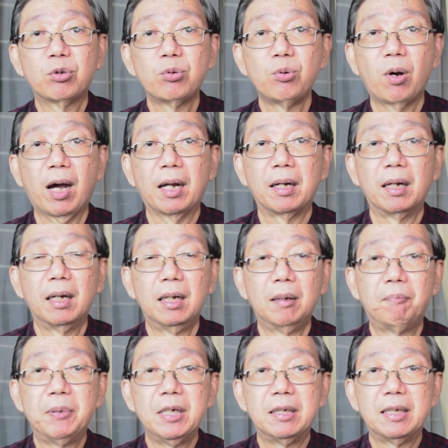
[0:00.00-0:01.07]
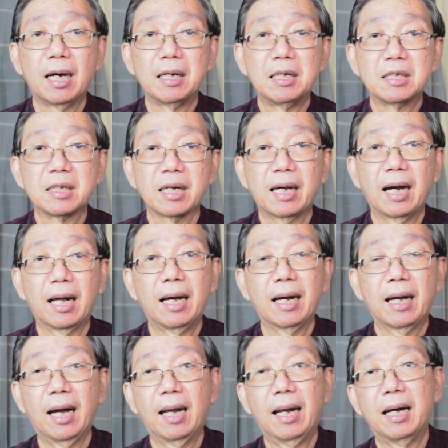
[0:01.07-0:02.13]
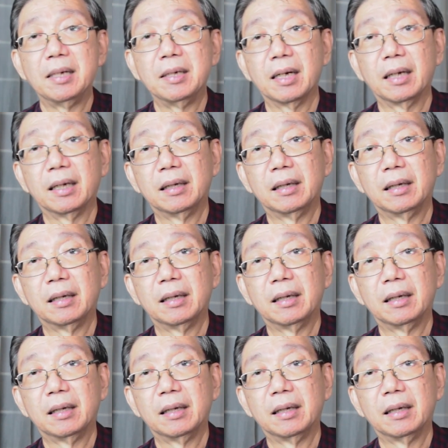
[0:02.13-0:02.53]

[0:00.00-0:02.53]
Tuhan lebih dari segala-galanya.